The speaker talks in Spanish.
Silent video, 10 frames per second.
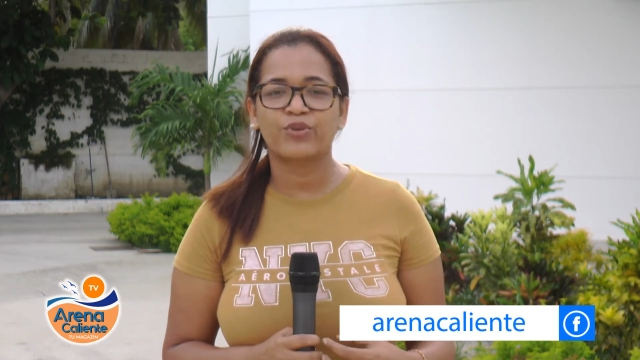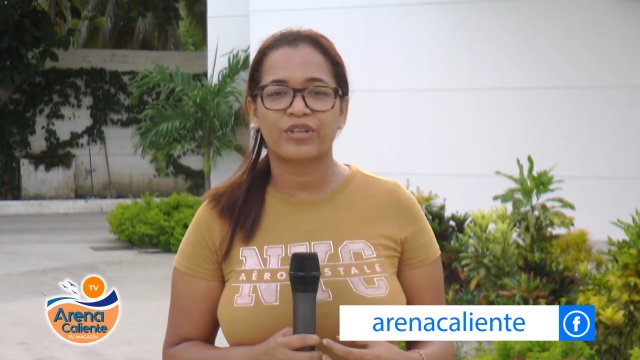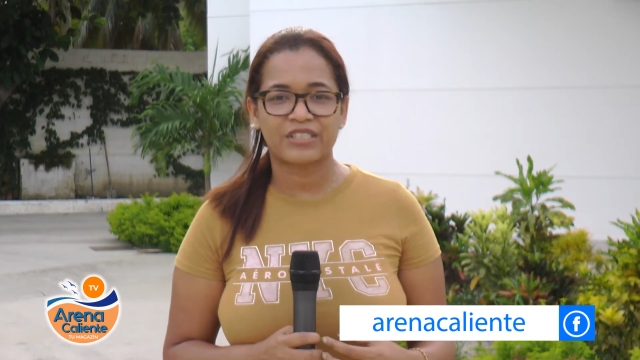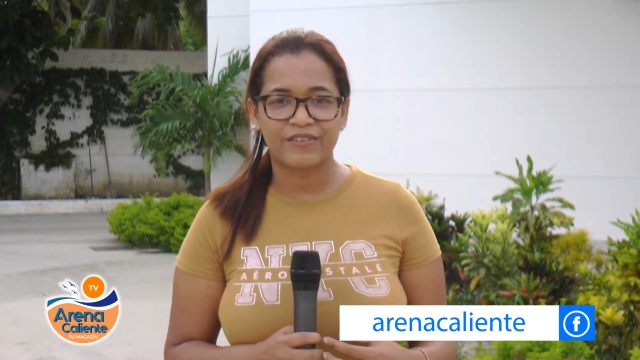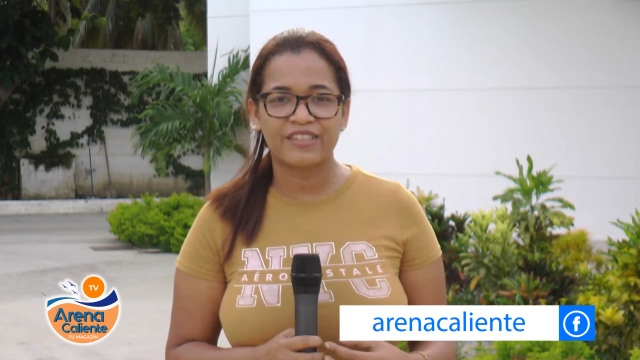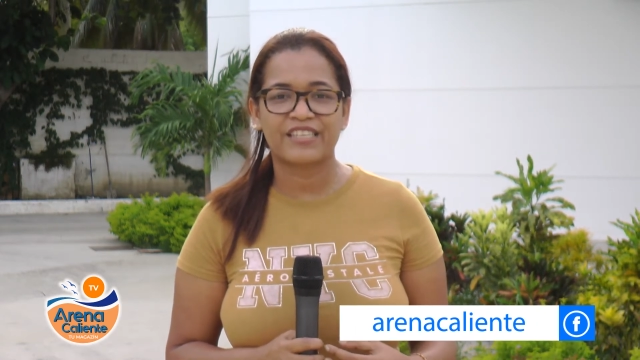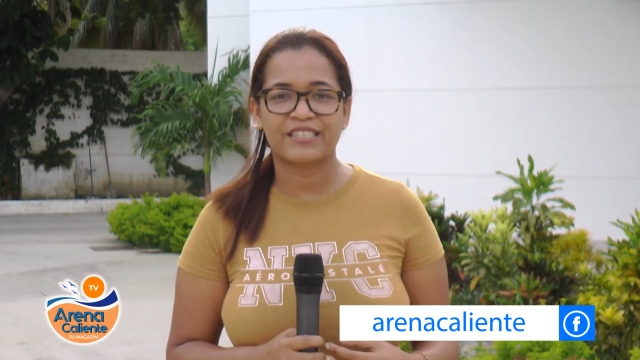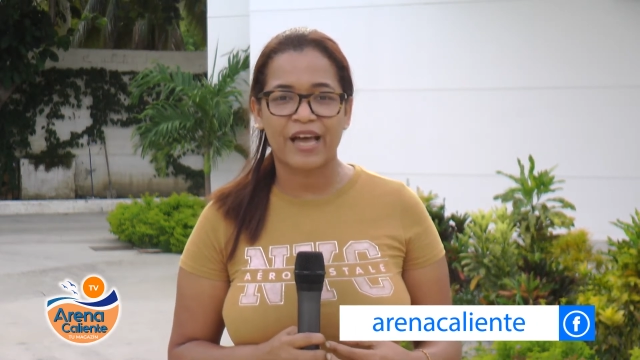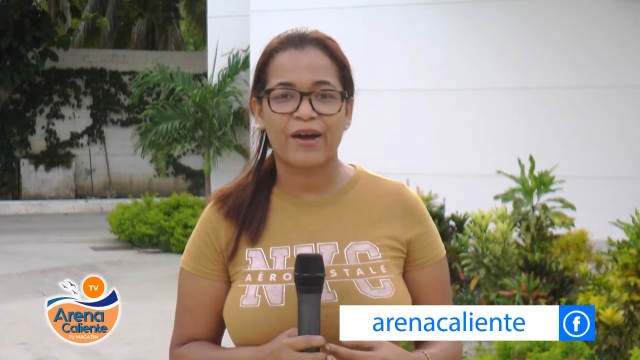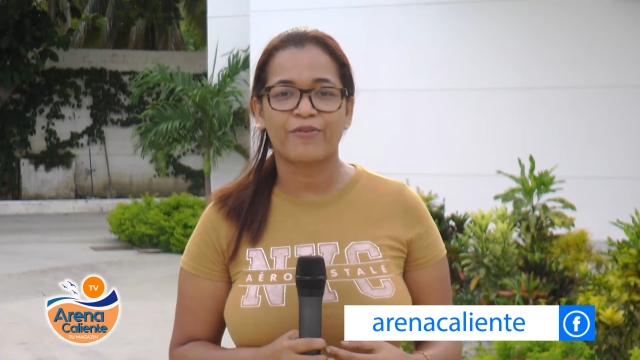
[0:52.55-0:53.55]
tú recibes de
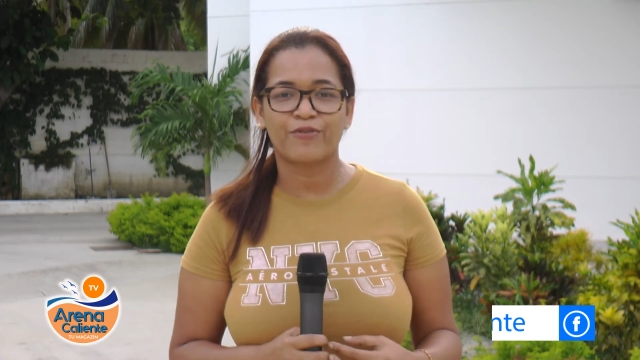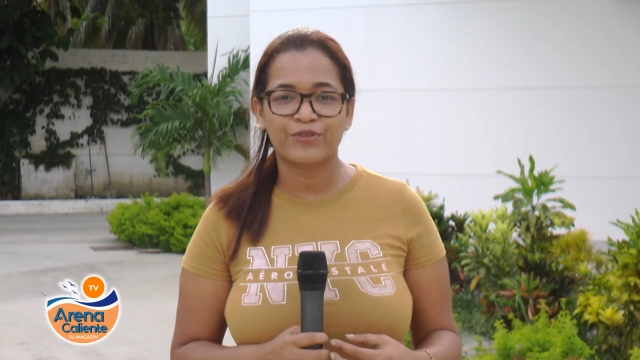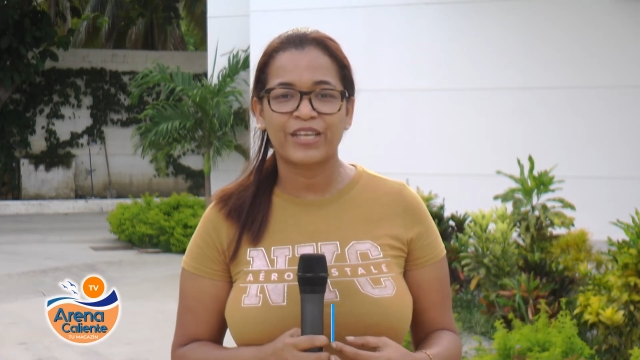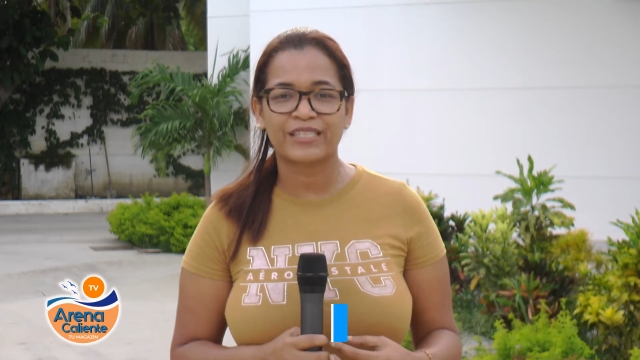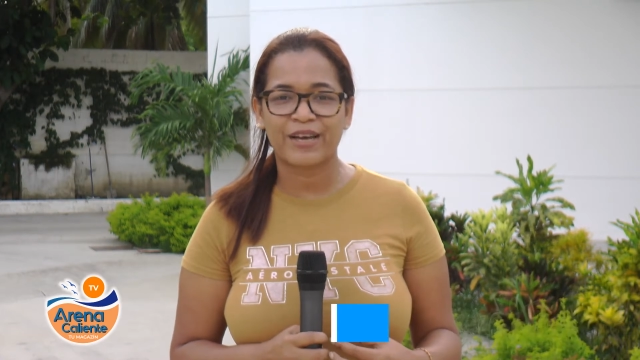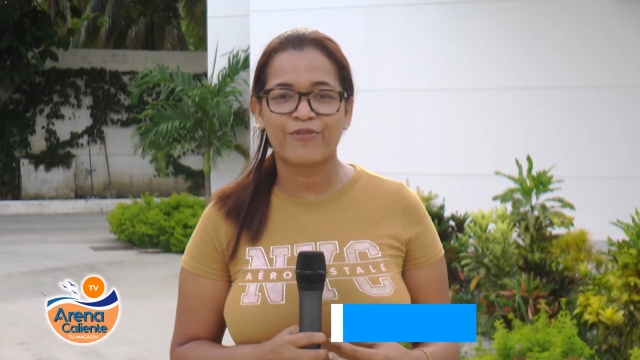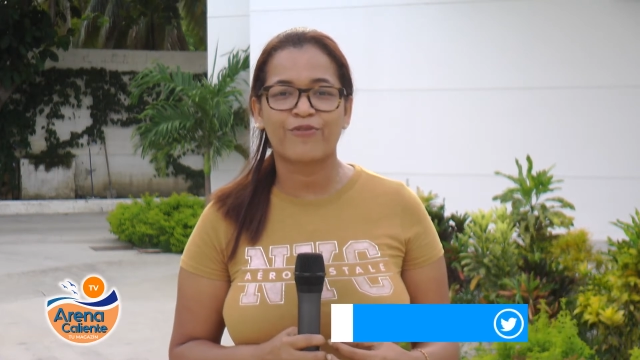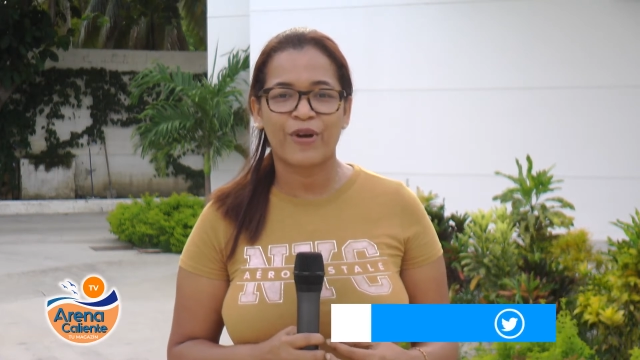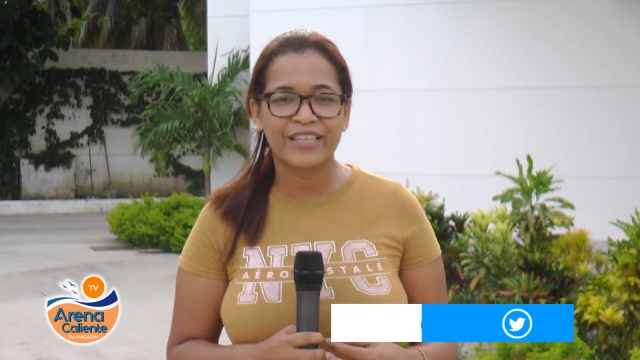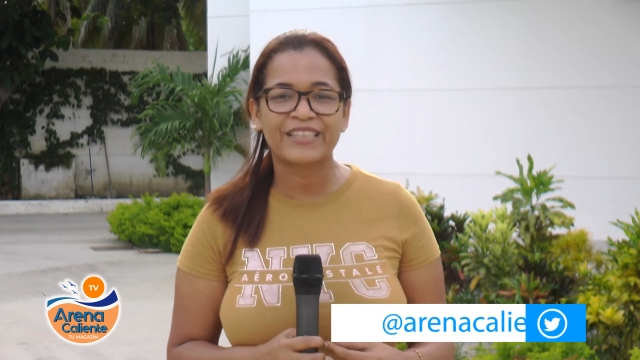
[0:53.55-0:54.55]
esa, de esa
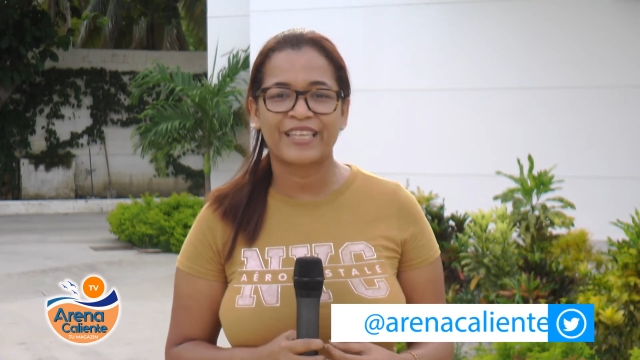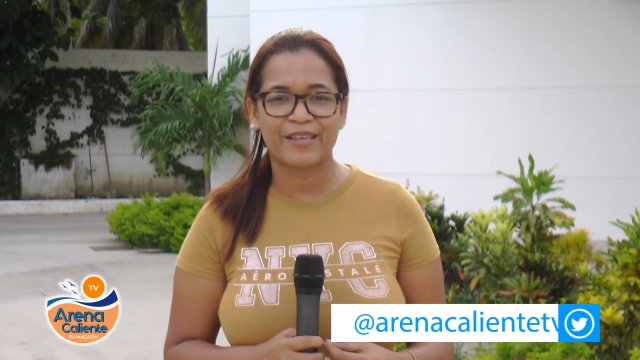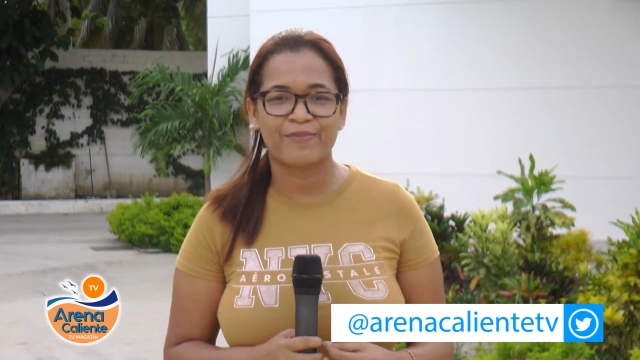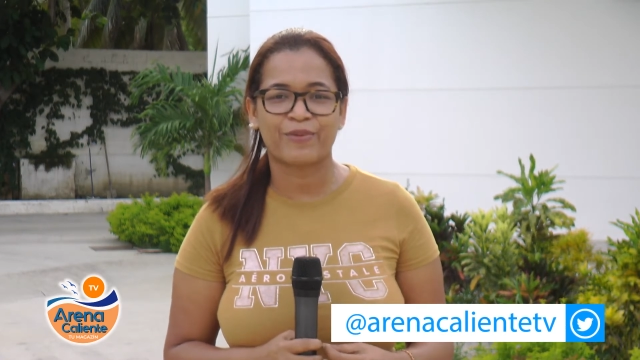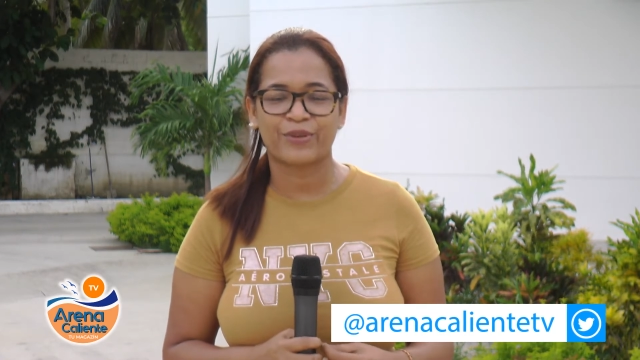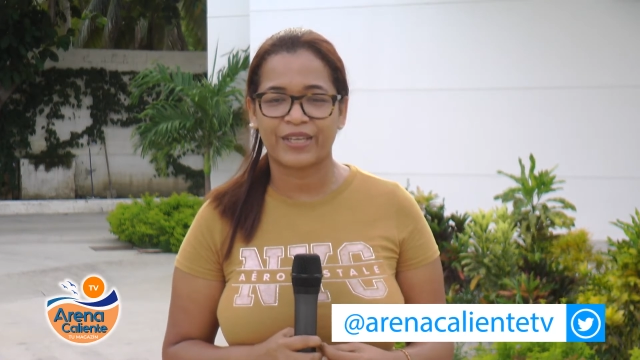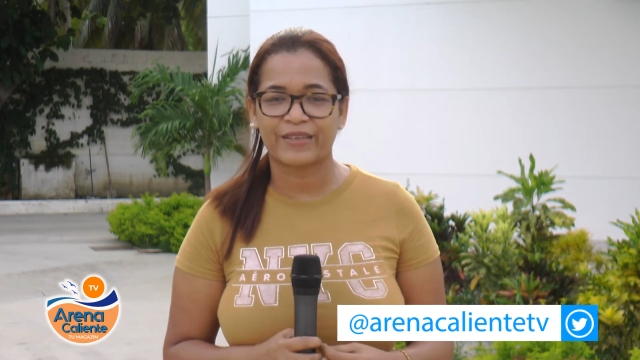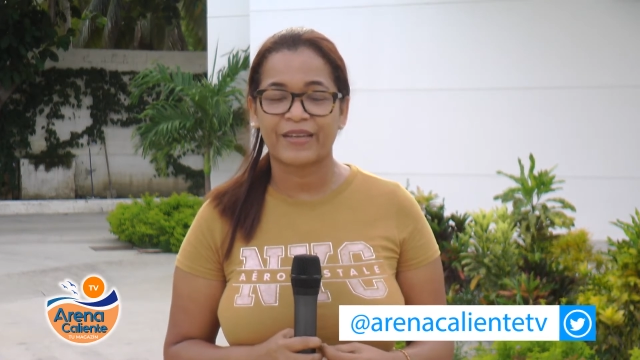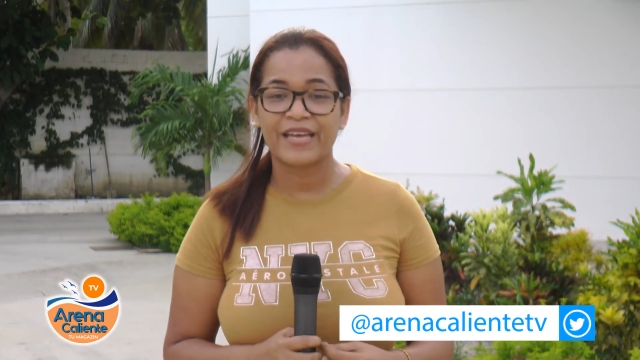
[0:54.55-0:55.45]
fuente de poder.